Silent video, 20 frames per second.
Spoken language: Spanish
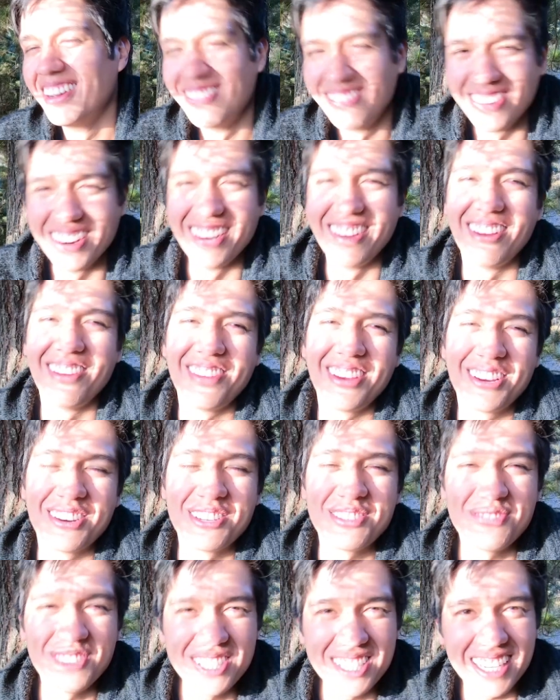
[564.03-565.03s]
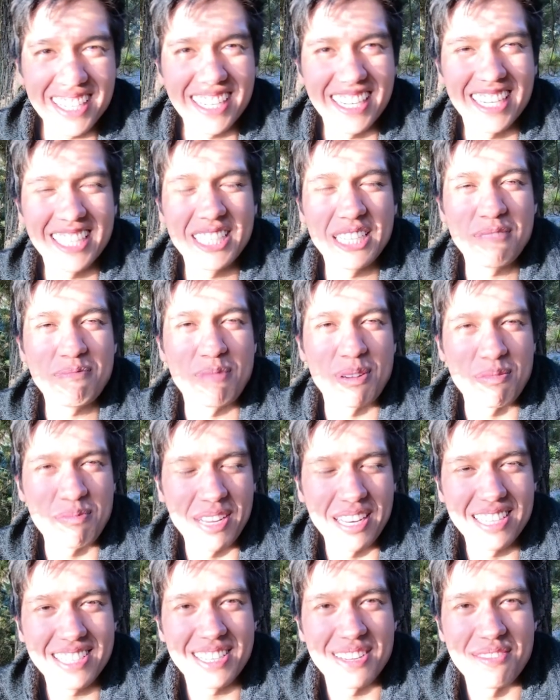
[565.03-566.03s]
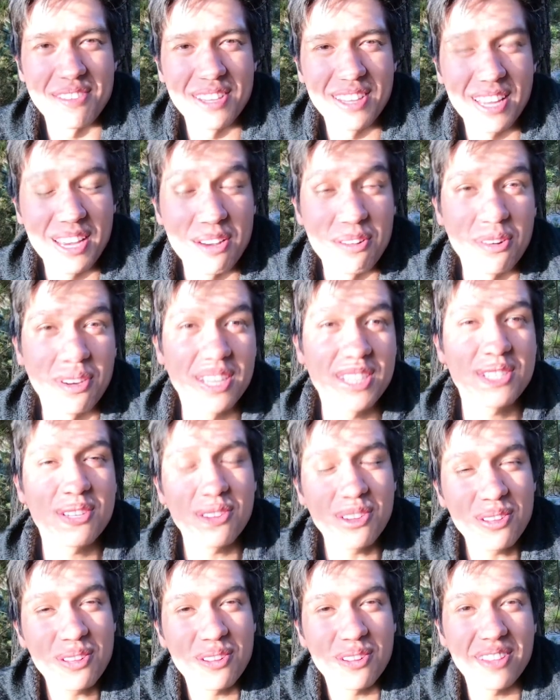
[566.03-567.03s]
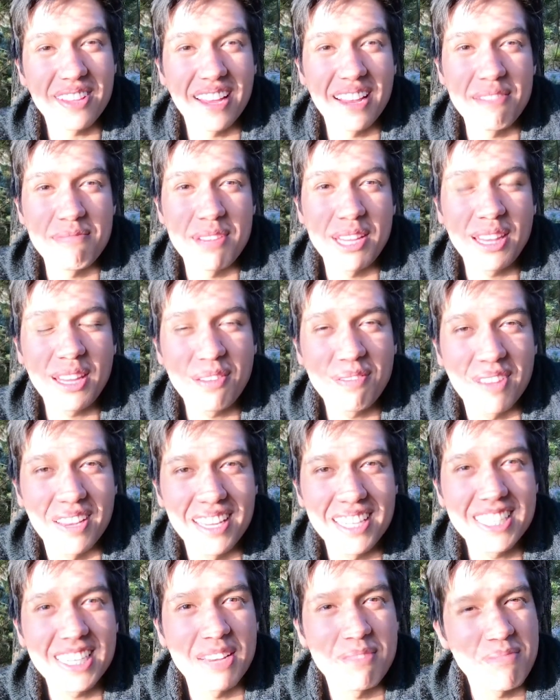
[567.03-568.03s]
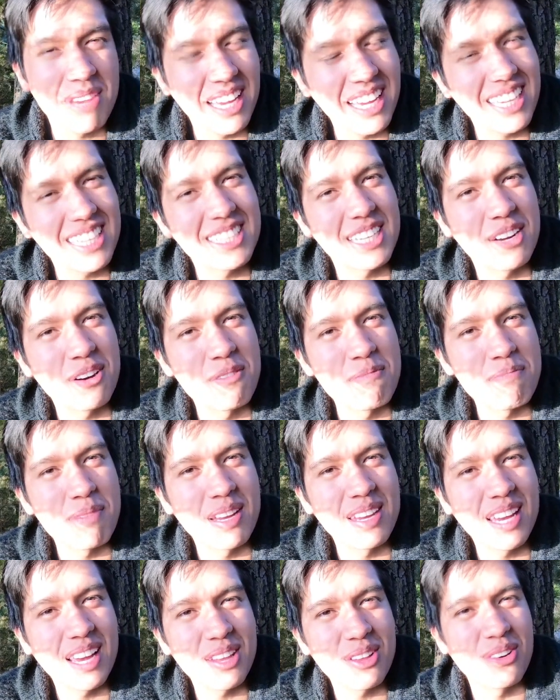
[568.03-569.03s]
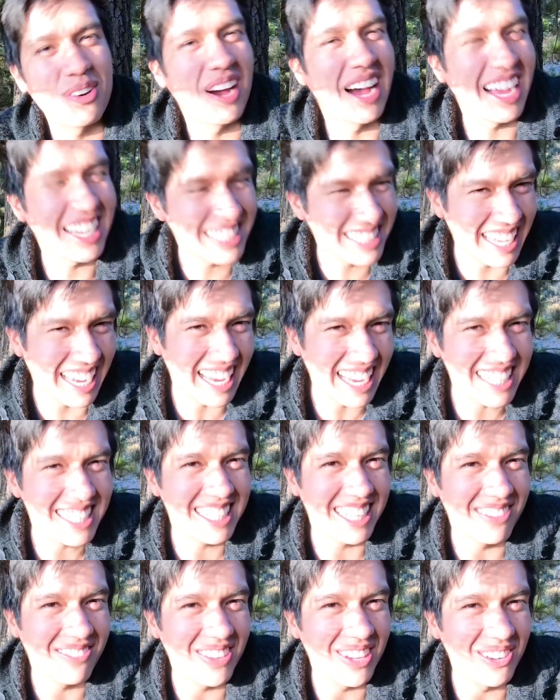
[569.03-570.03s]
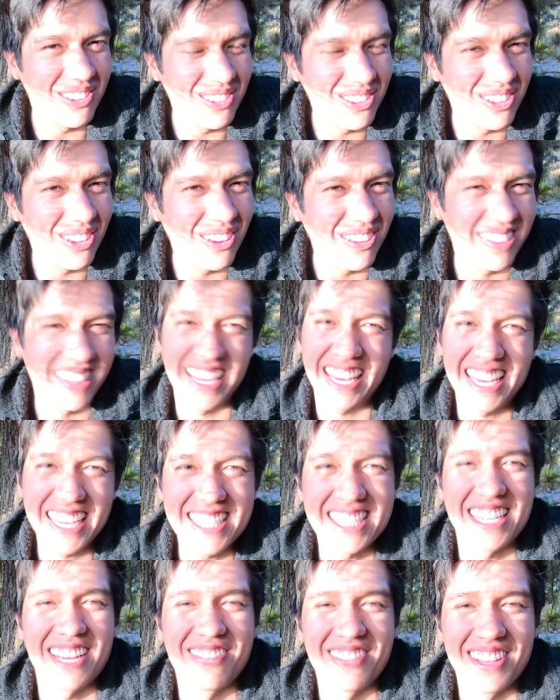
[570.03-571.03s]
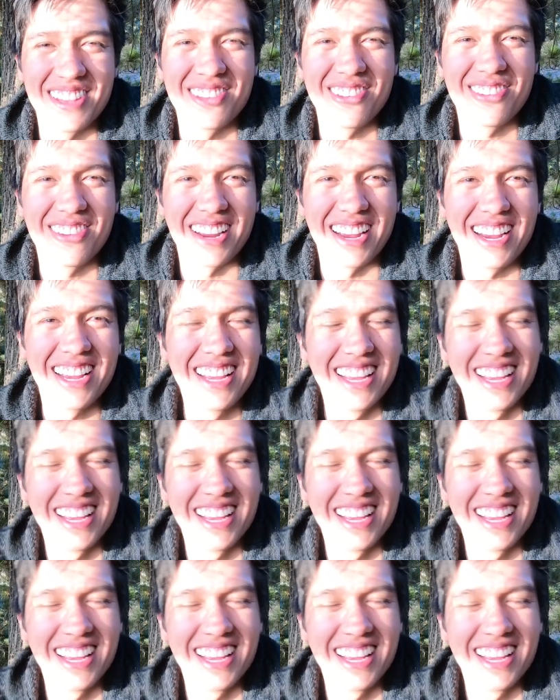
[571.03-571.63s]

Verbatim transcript: Bueno amigos, muchas gracias por ver este video. Estoy totalmente feliz que me hayas acompañado hasta este minuto de esta aventura.